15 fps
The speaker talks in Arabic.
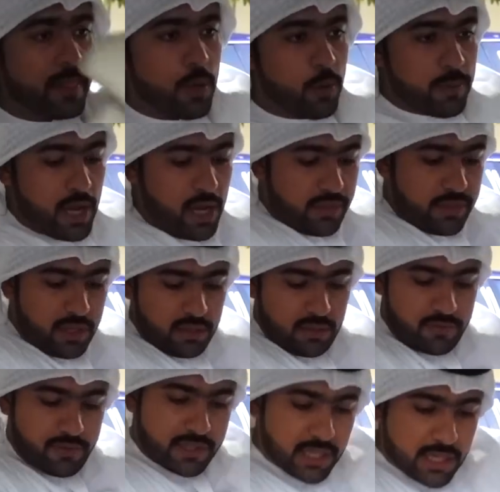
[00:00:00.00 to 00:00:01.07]
لو ملاحظين
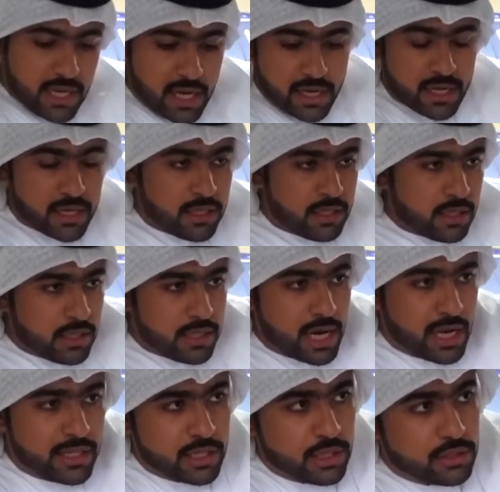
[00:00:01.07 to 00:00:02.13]
في تكايه هني
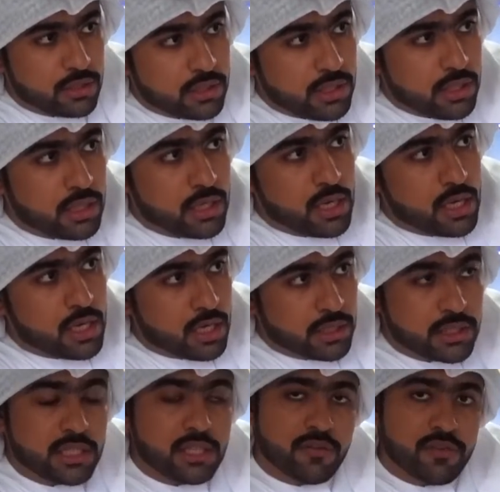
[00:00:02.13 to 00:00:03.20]
الاهالي يقعدوا هني
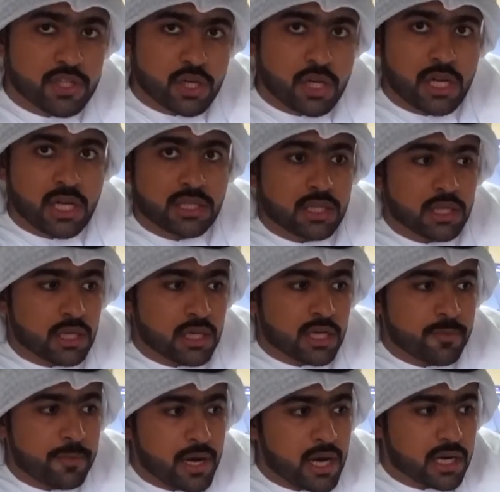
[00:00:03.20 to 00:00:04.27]
عندك تلفزيونات آه،
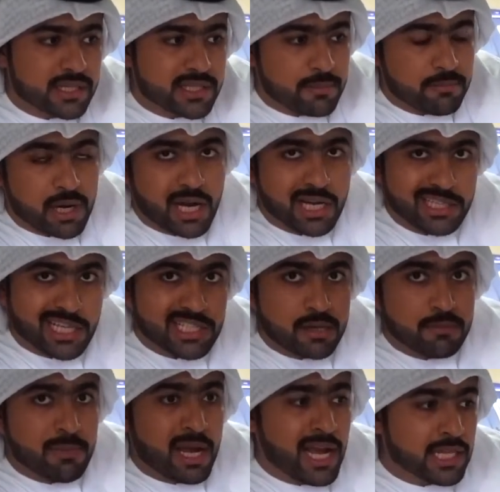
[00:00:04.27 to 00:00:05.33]
كبار سماعات
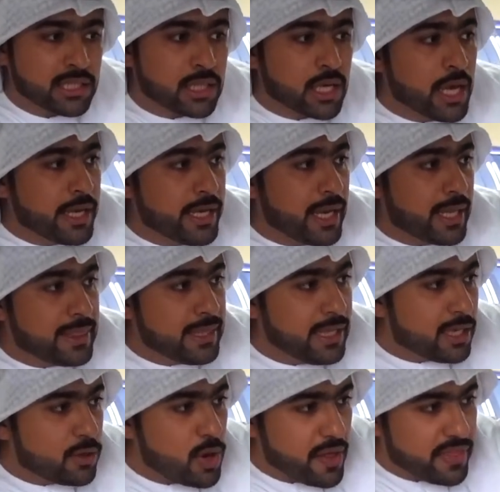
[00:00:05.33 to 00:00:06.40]
عشان ما حد
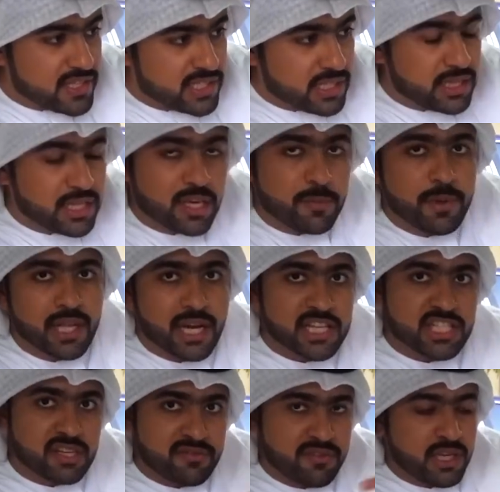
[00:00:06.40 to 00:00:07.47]
ياذيك وهذا السيت الكبير
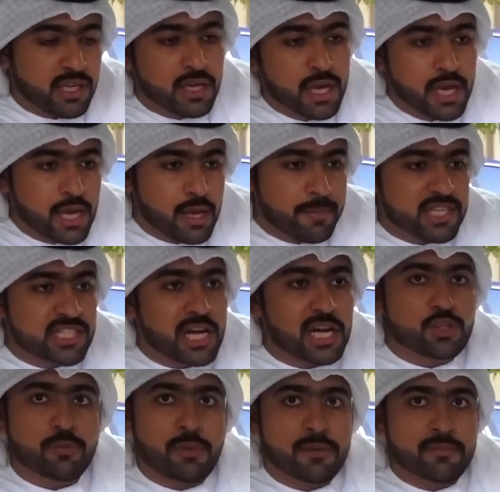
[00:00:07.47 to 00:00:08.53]
عشان فيه
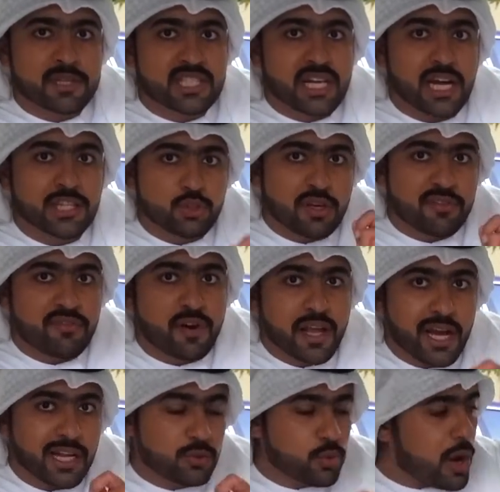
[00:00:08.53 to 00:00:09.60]
مساج وما مساج
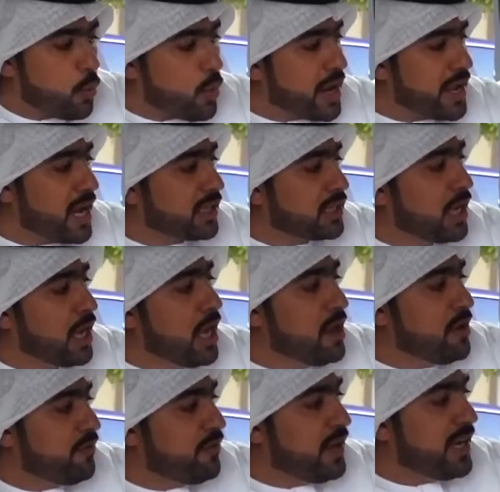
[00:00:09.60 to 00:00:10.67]
ودفايات وغوايات
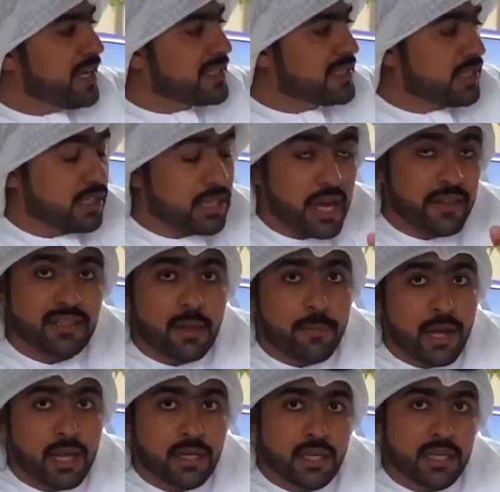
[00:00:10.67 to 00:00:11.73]
في السيت هذه
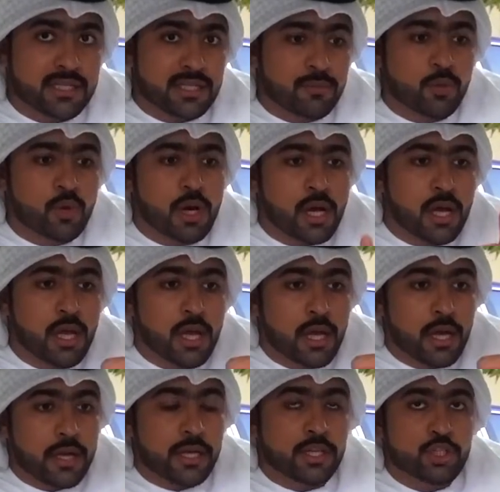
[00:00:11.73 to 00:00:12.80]
طبعا يسموها
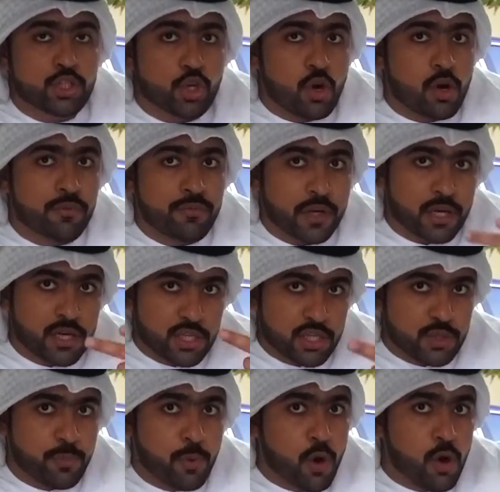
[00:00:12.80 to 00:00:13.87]
رينج روفر
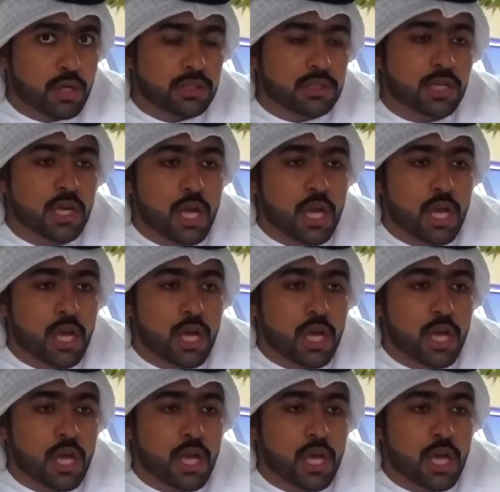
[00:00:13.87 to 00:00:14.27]
سبورت